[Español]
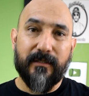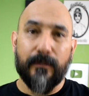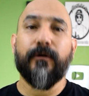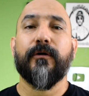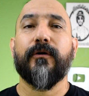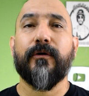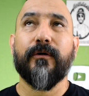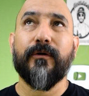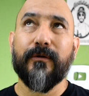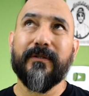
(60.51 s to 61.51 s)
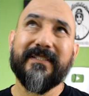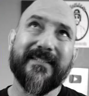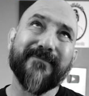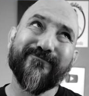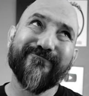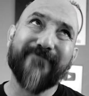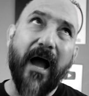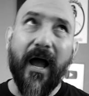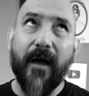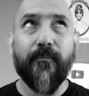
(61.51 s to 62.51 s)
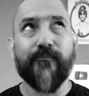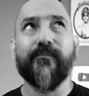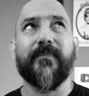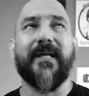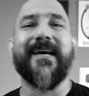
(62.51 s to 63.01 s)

lo, ah, mm,